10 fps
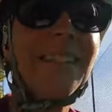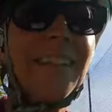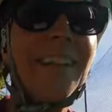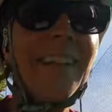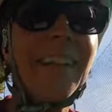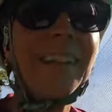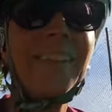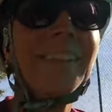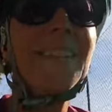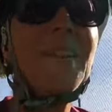
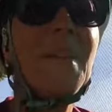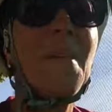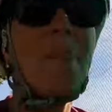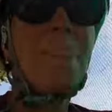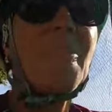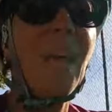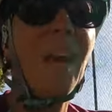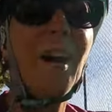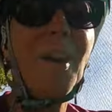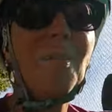geregnet.
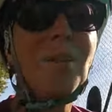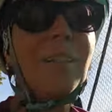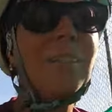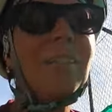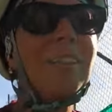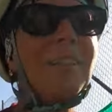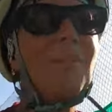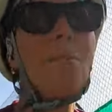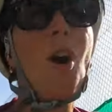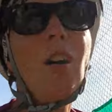Aber
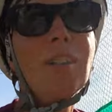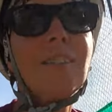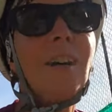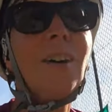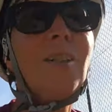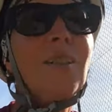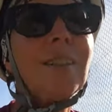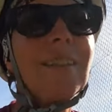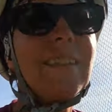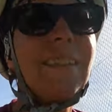der Morgentau,
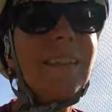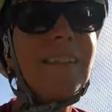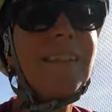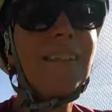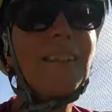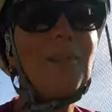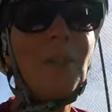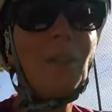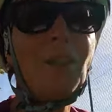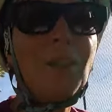das Zelt ist halt
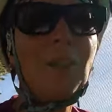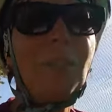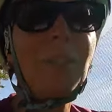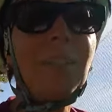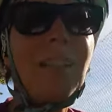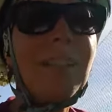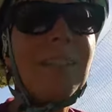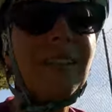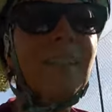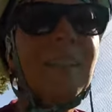immer noch ziemlich
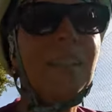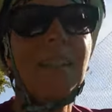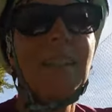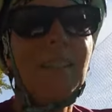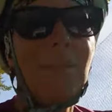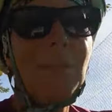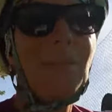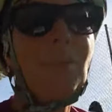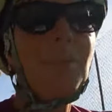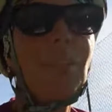nass. Ich habe es
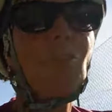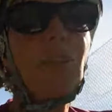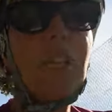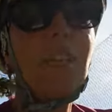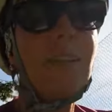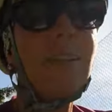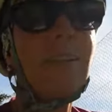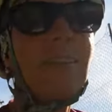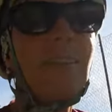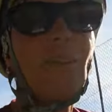noch ein bisschen stehen lassen,
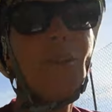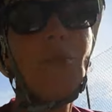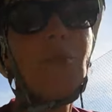als die Sonne